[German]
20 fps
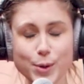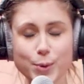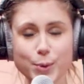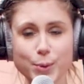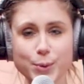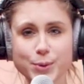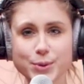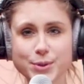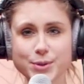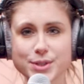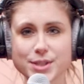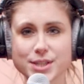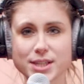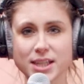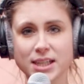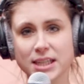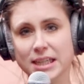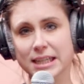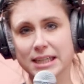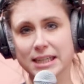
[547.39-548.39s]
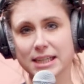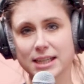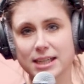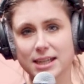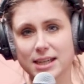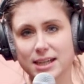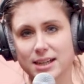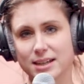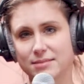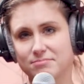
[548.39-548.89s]
Und
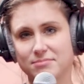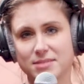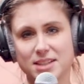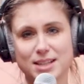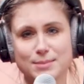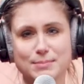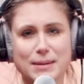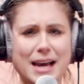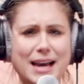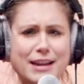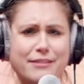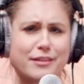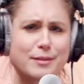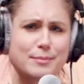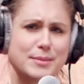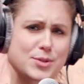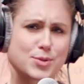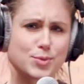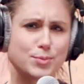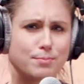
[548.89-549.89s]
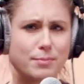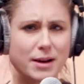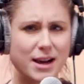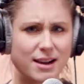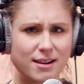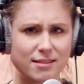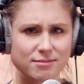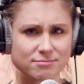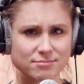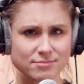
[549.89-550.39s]
ich mache einfach mal so ein
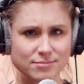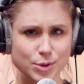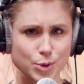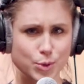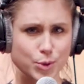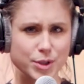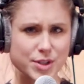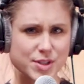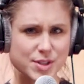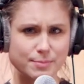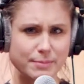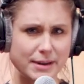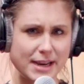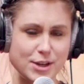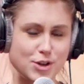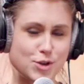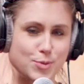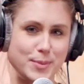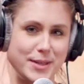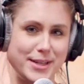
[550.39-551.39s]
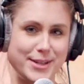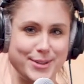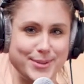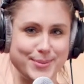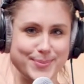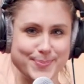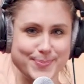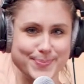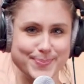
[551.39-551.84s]
paar kurze Beispiele.